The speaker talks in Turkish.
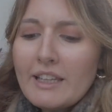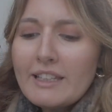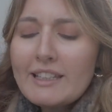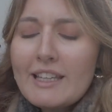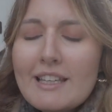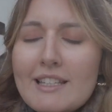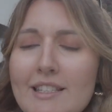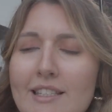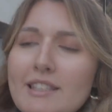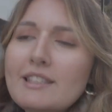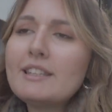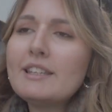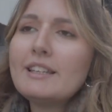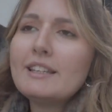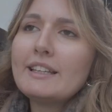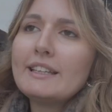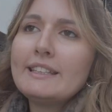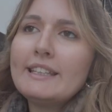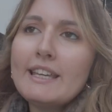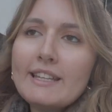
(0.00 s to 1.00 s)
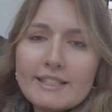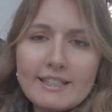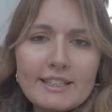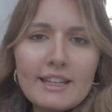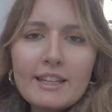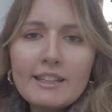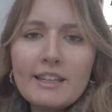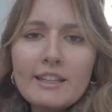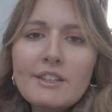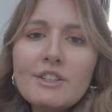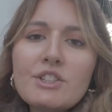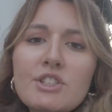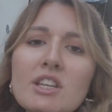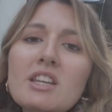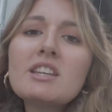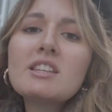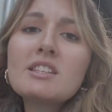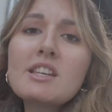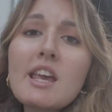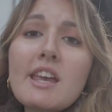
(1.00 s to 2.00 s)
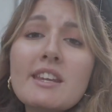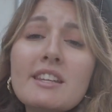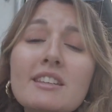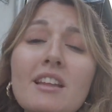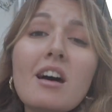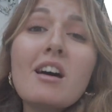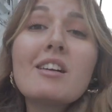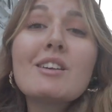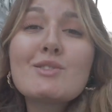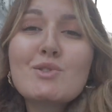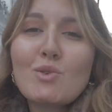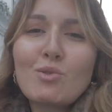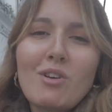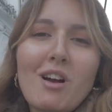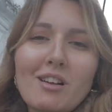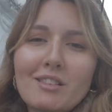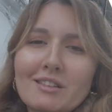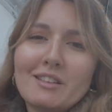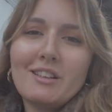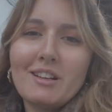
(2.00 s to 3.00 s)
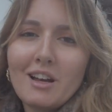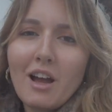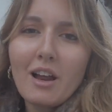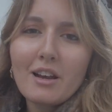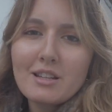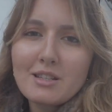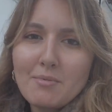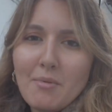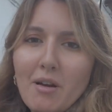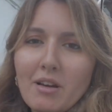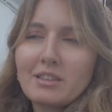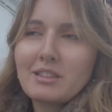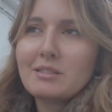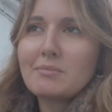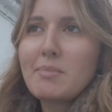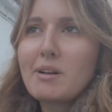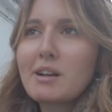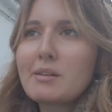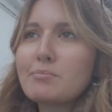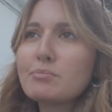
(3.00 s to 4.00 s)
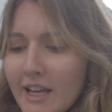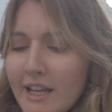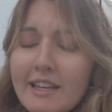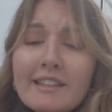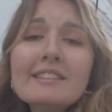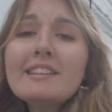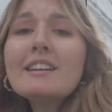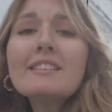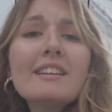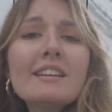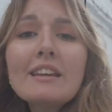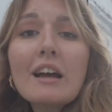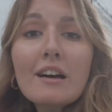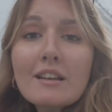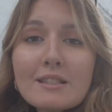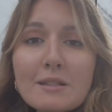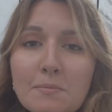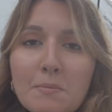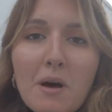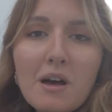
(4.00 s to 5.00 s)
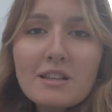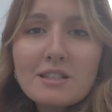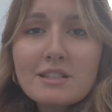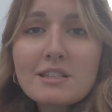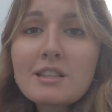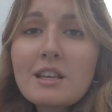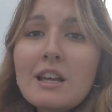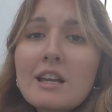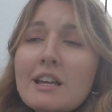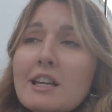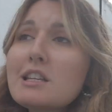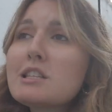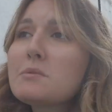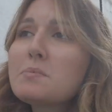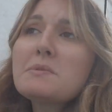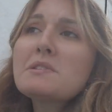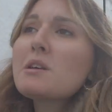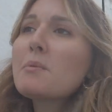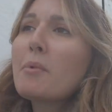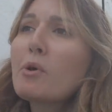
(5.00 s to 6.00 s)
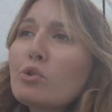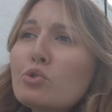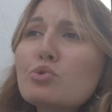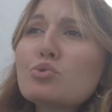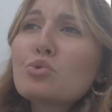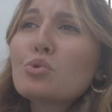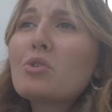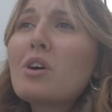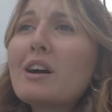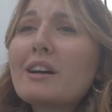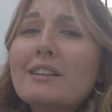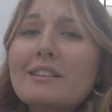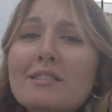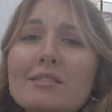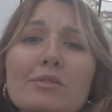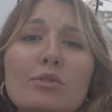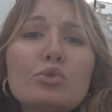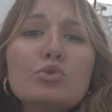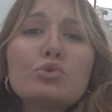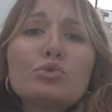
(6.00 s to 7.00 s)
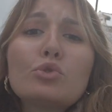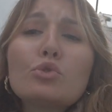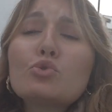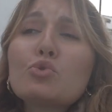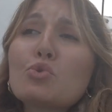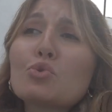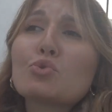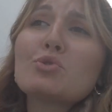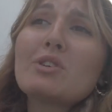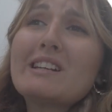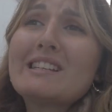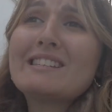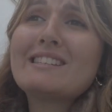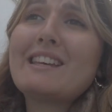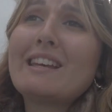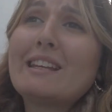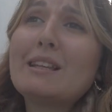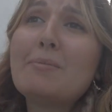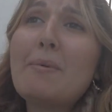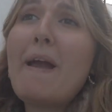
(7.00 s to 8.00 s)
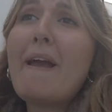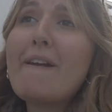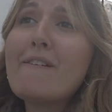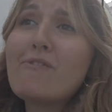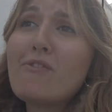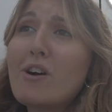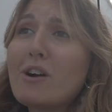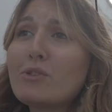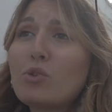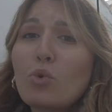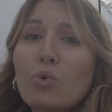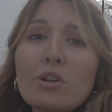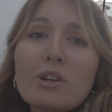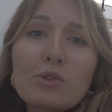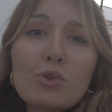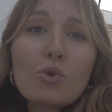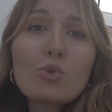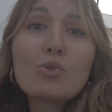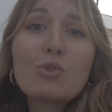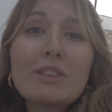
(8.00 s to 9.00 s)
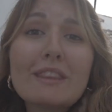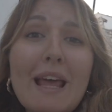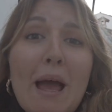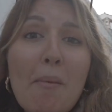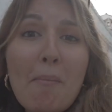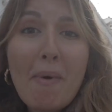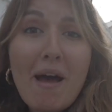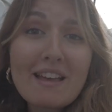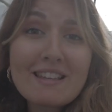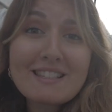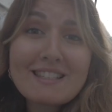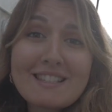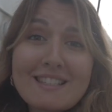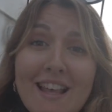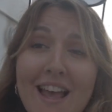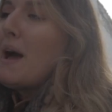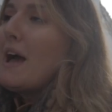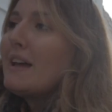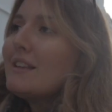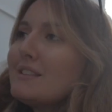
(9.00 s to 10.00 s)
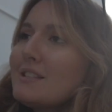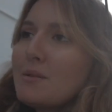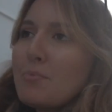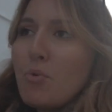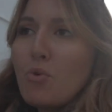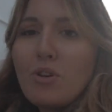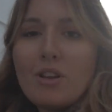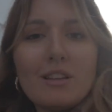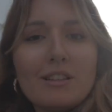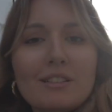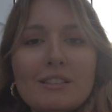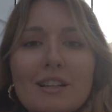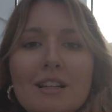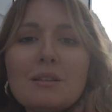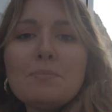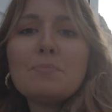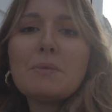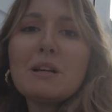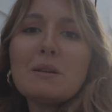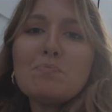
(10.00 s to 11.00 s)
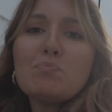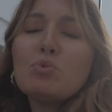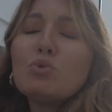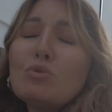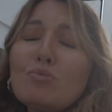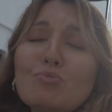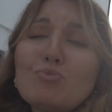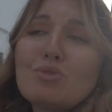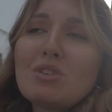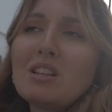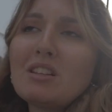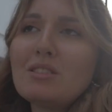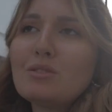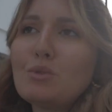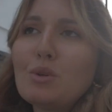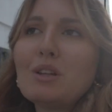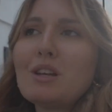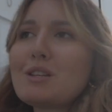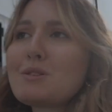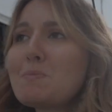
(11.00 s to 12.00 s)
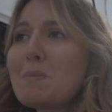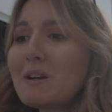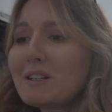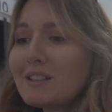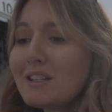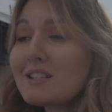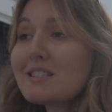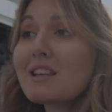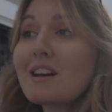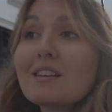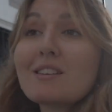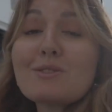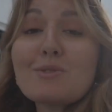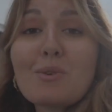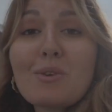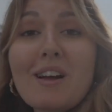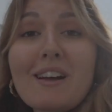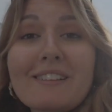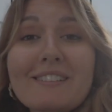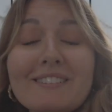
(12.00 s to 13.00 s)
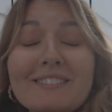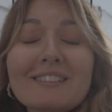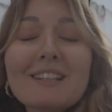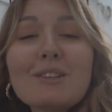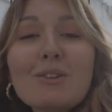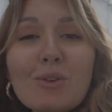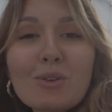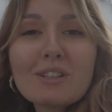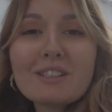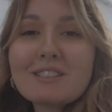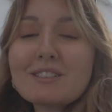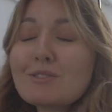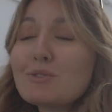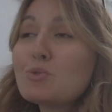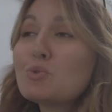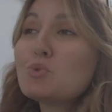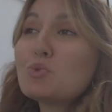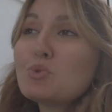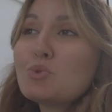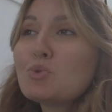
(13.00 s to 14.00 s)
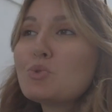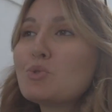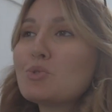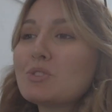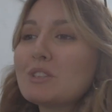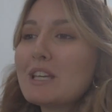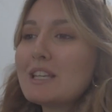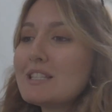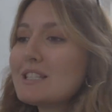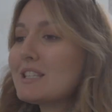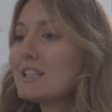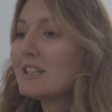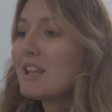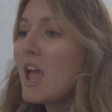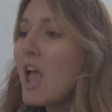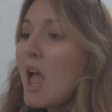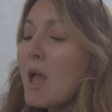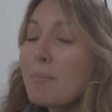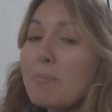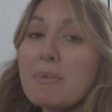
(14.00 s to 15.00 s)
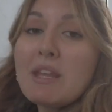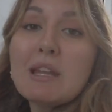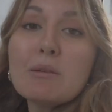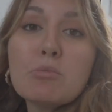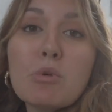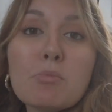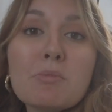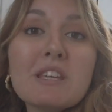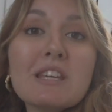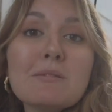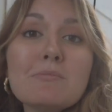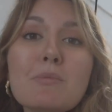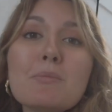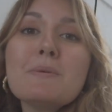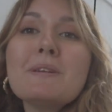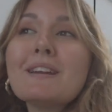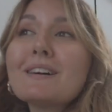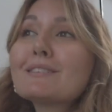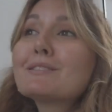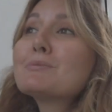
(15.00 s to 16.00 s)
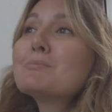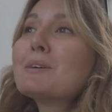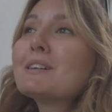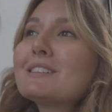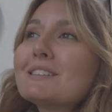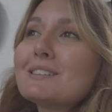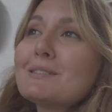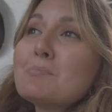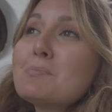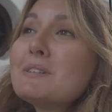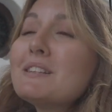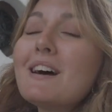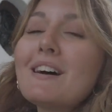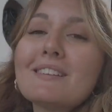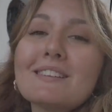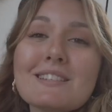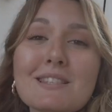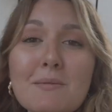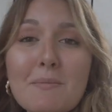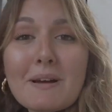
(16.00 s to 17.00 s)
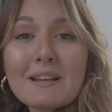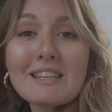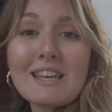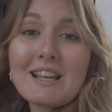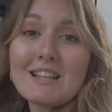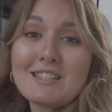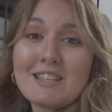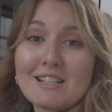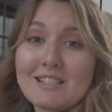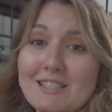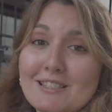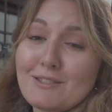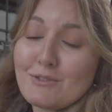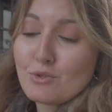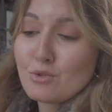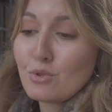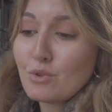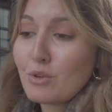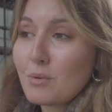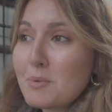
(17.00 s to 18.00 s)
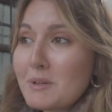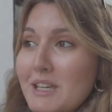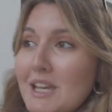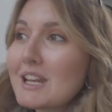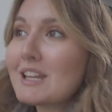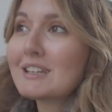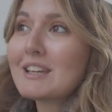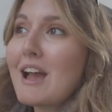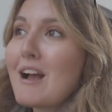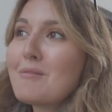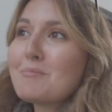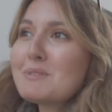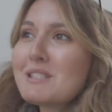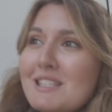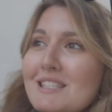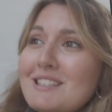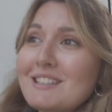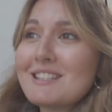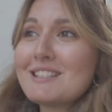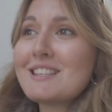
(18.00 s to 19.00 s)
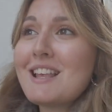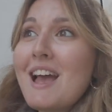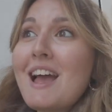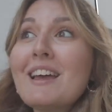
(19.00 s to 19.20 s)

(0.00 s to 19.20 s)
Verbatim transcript: Kesinlikle gezi dediğiniz şey şehrin ara sokaklarına karışmaktır bakın. internette yazmaz. Hiçbir zaman şu sokağa gidin de şurada çok güzel çiçekli bir ev var da orayı görün demez. Bence böyle garip garip bütün müzeleri dolaşmaktansa ara sokaklarına dolaşın, yürüyün, gezin. Minimum 20 bin adım atın. Bir daha ne zaman geleceksiniz çünkü bir kere gelmişsiniz.